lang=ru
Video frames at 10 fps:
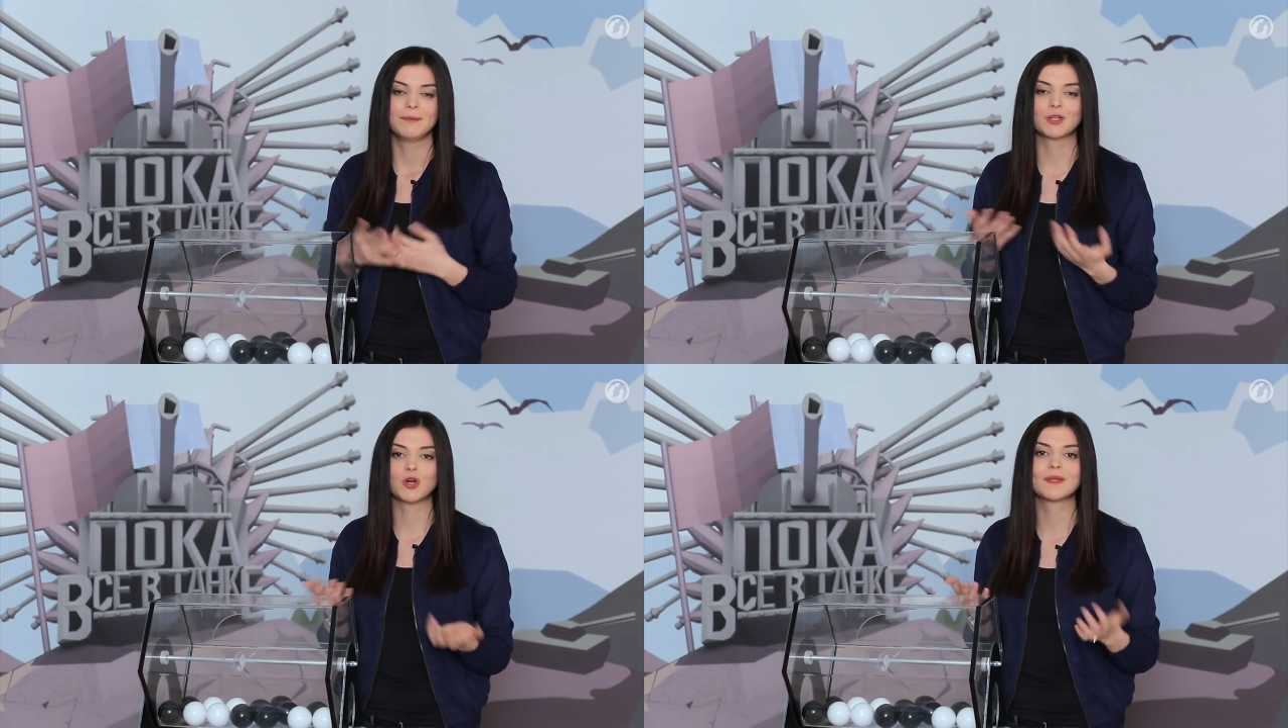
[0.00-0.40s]

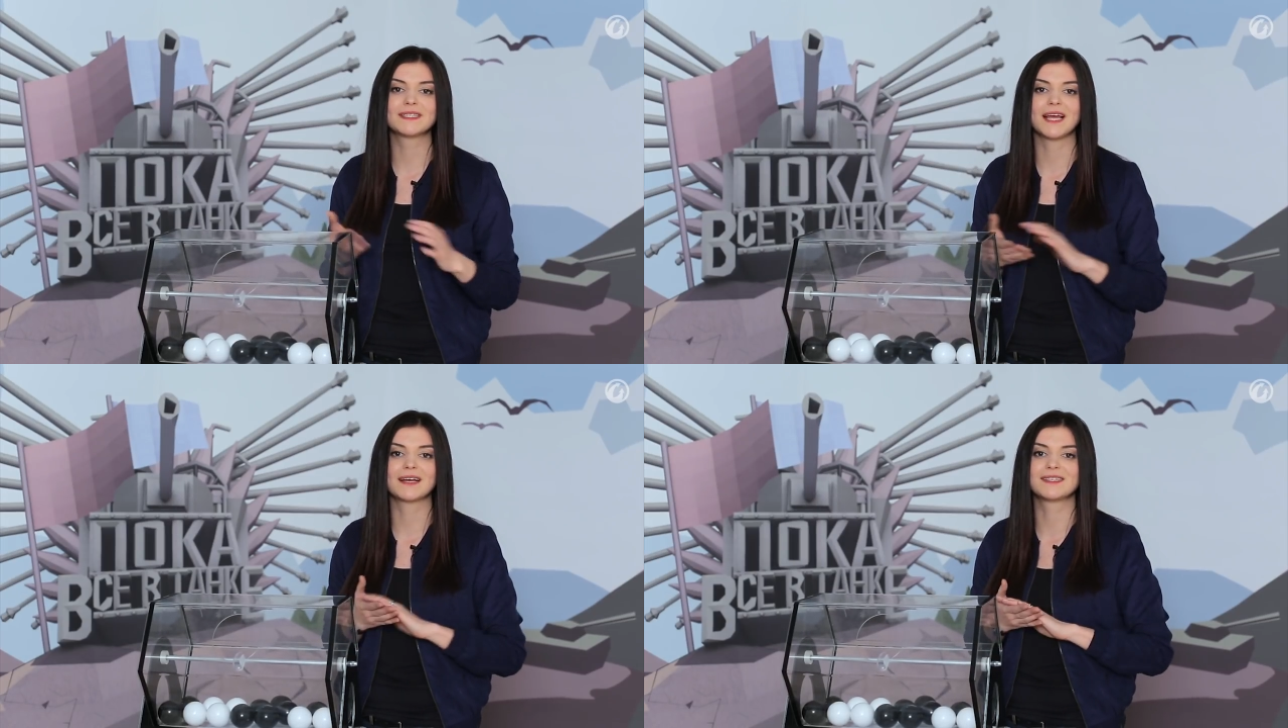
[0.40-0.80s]

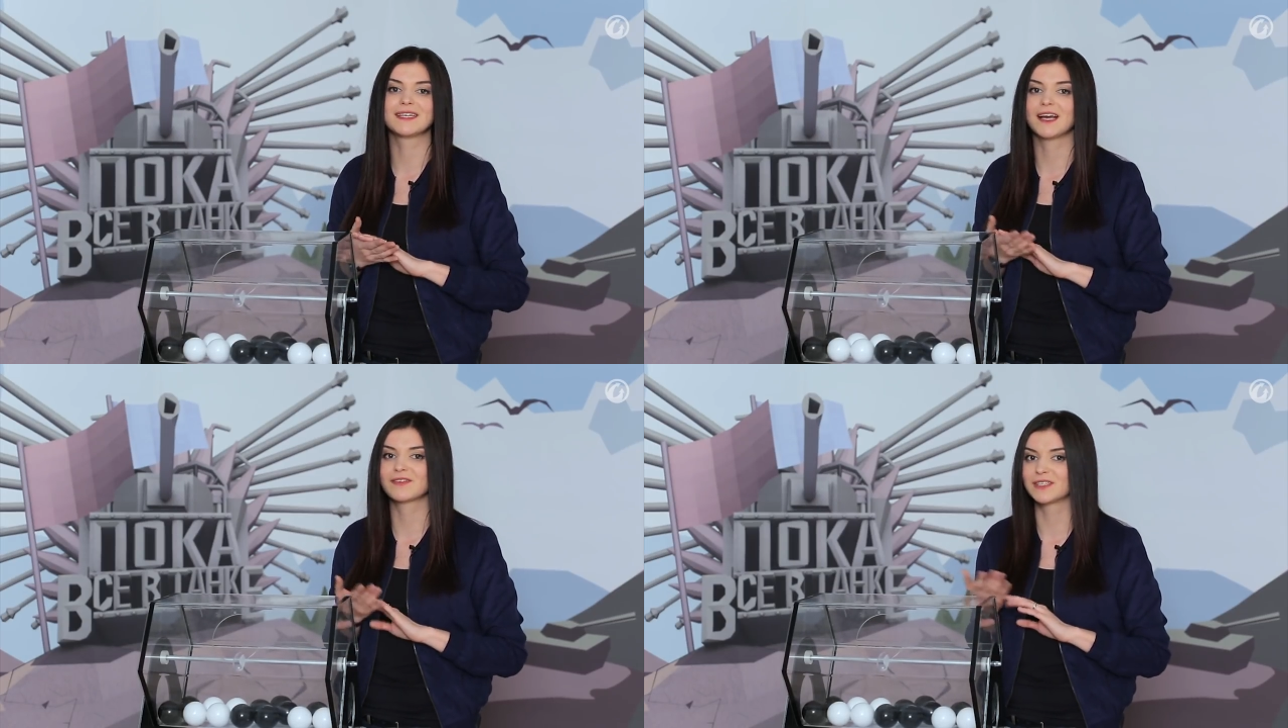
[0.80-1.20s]
Подробности
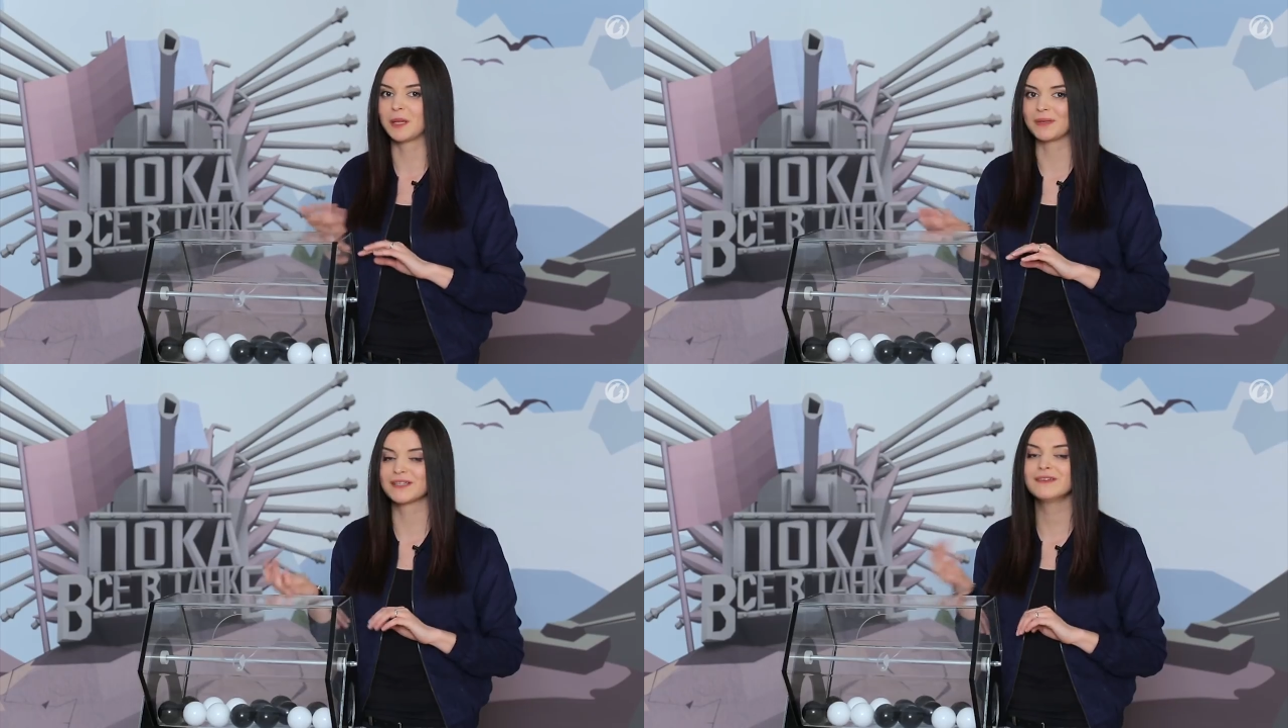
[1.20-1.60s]
акции, как
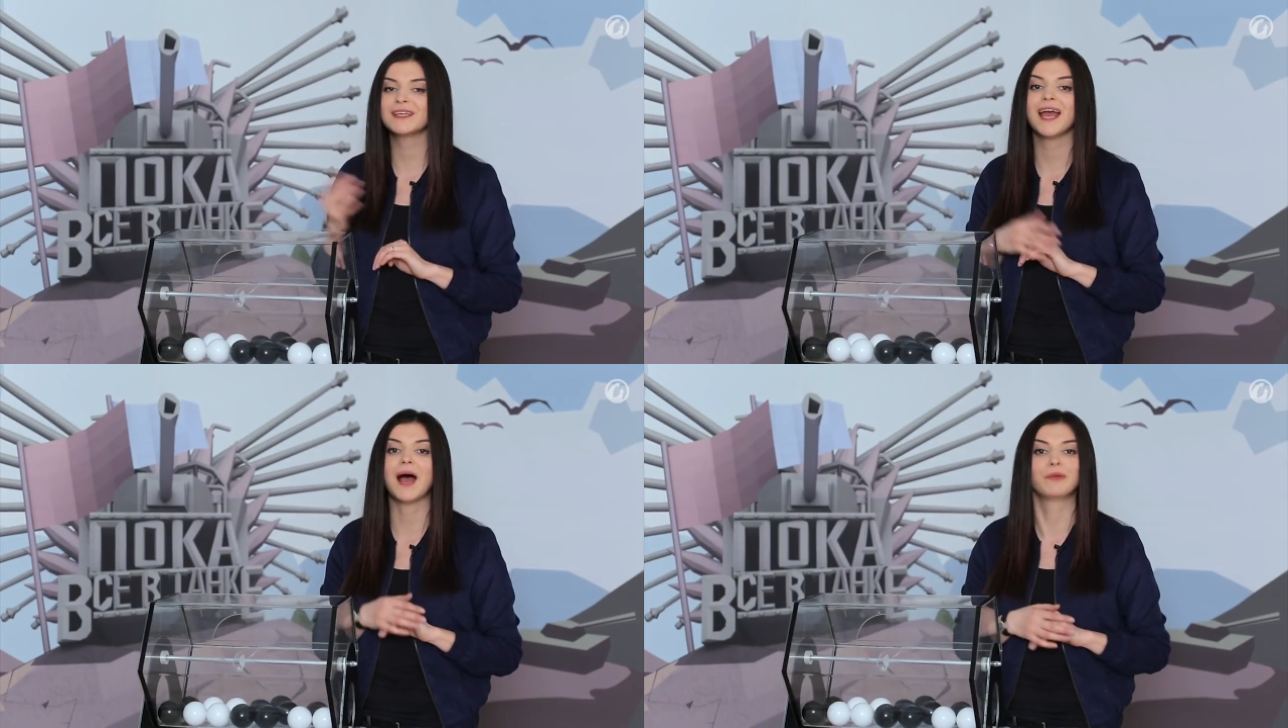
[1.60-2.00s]
всегда, по
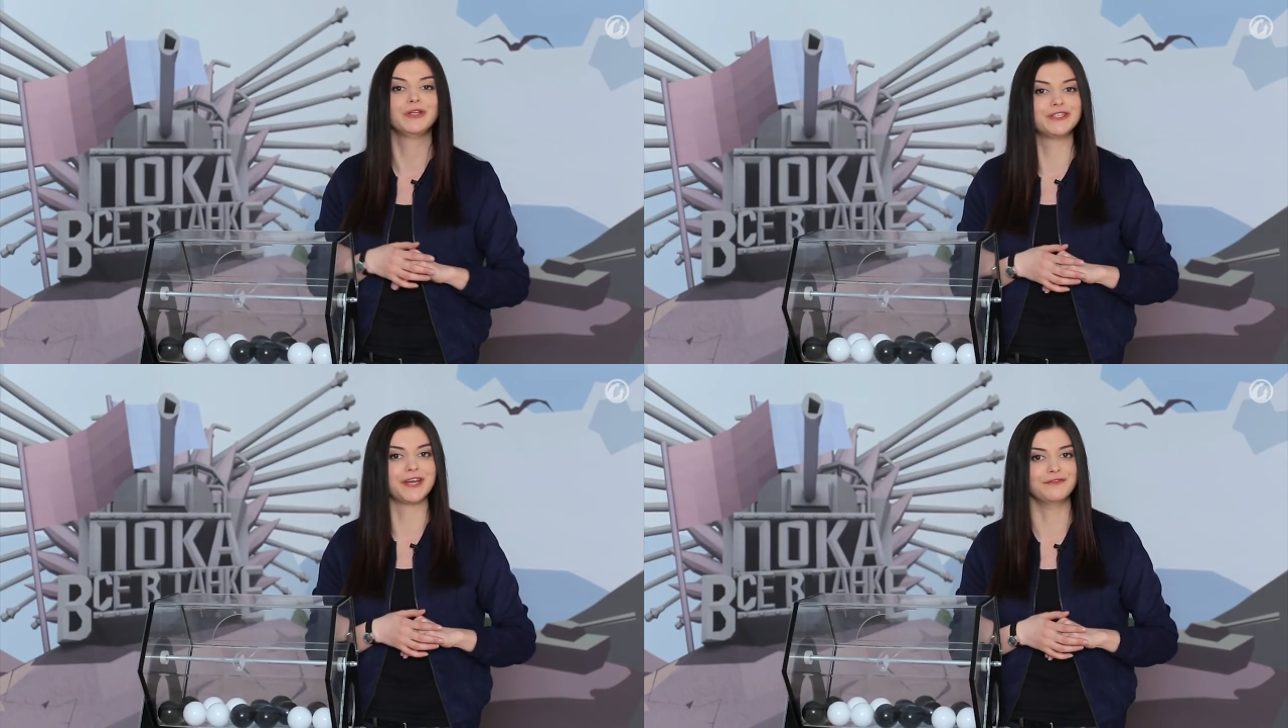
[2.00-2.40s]
ссылке, а мы
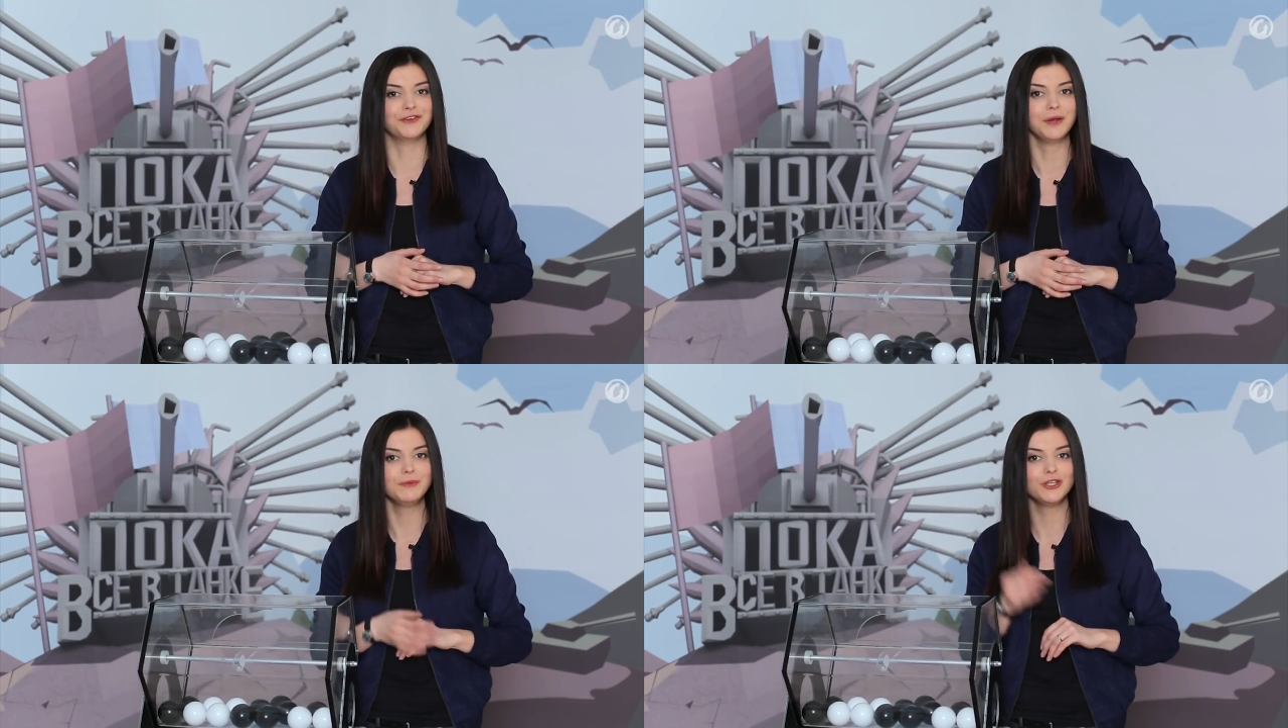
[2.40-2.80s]
не теряем
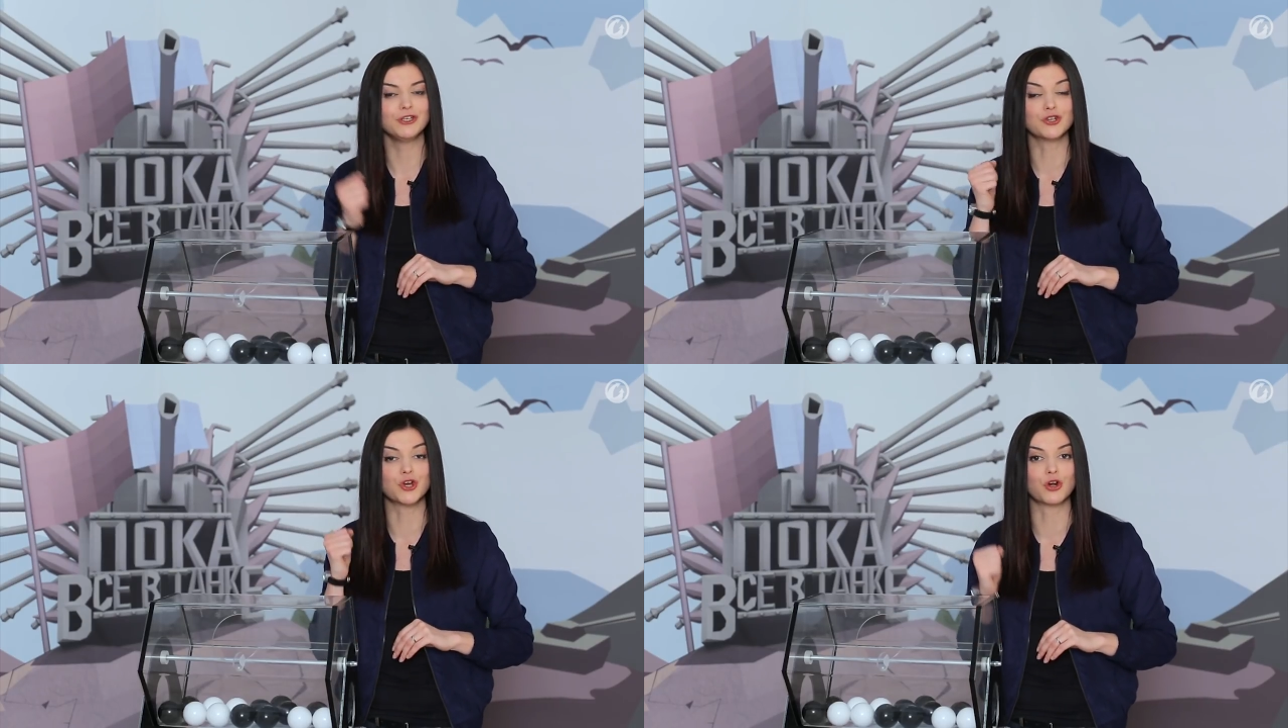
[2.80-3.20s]
времени
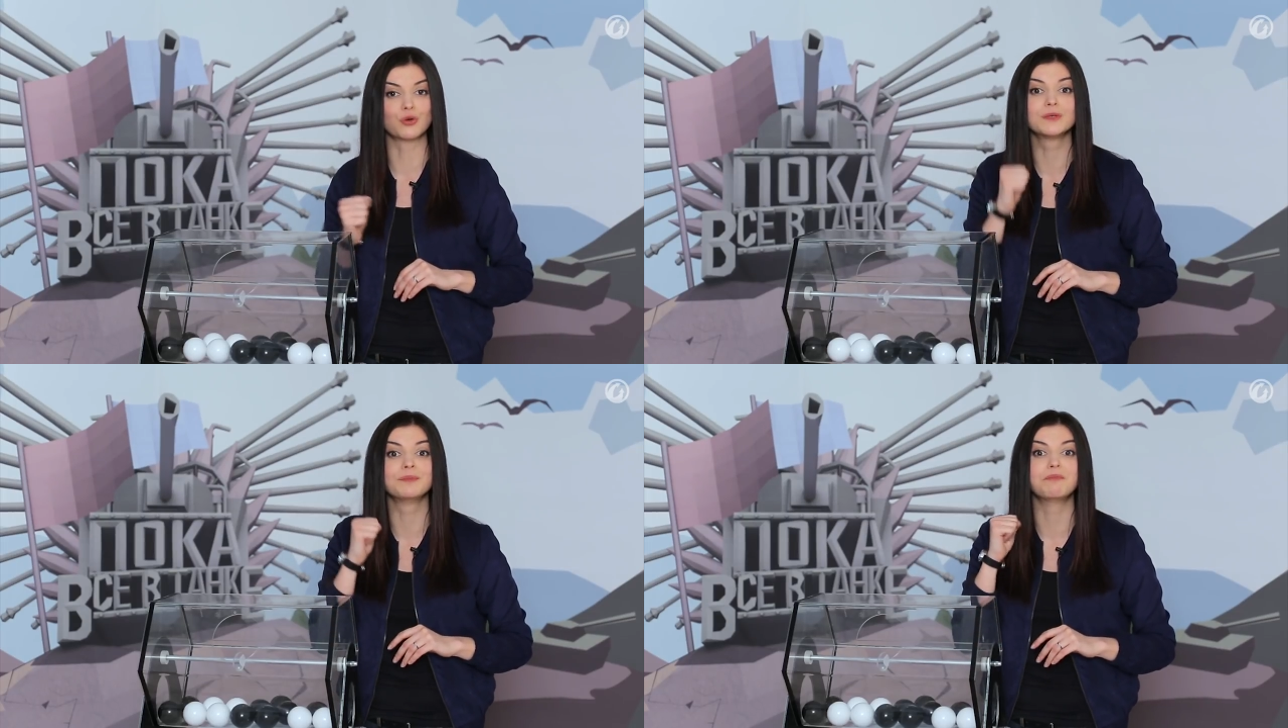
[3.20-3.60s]
и
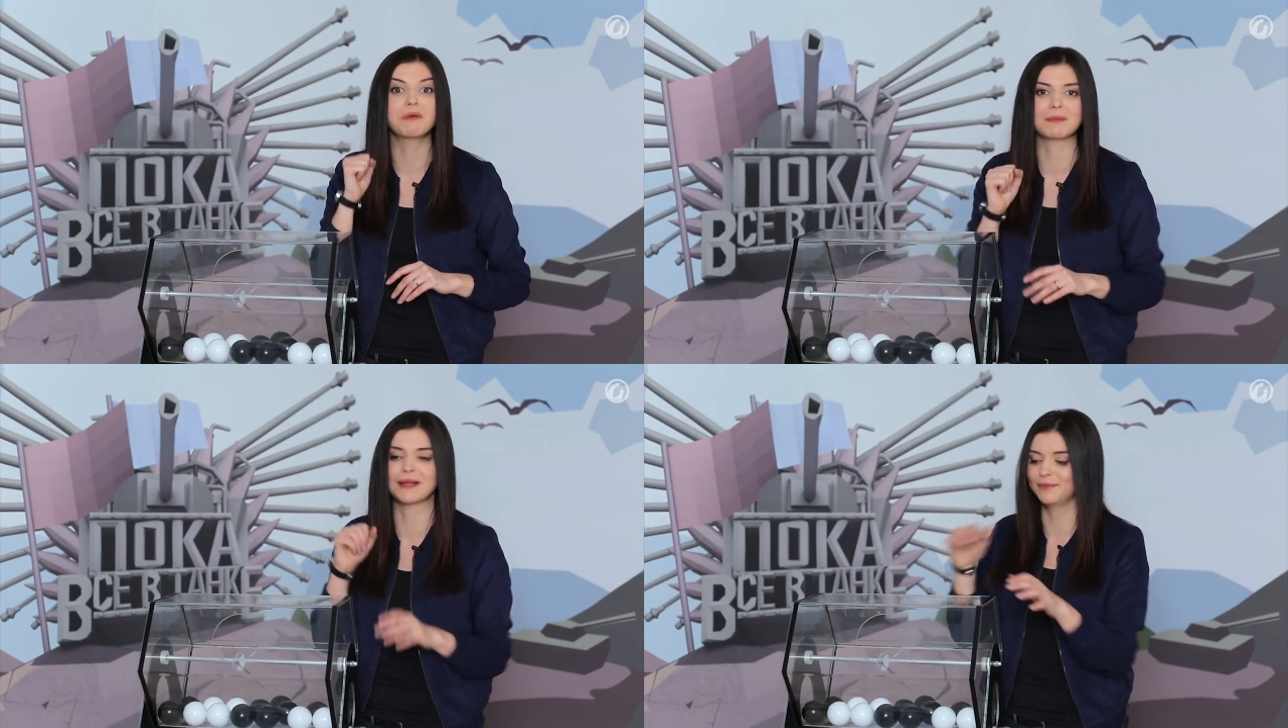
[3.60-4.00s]
крутим
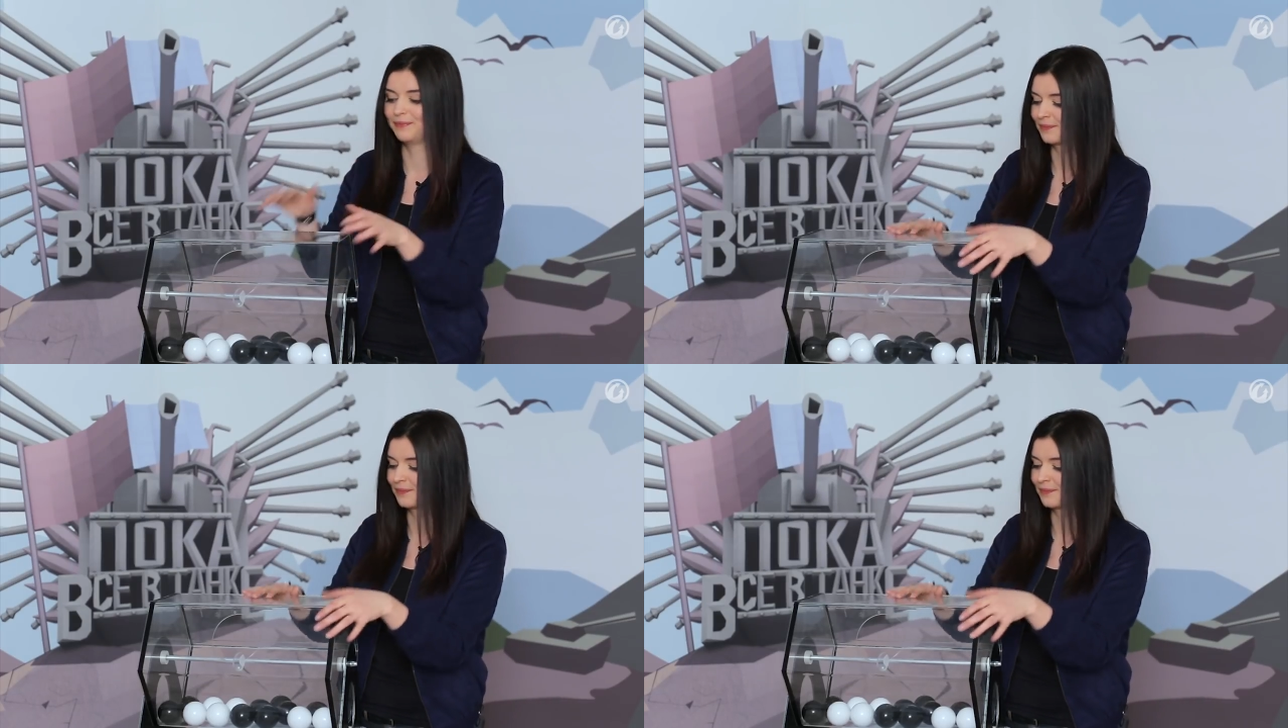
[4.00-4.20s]
барабан.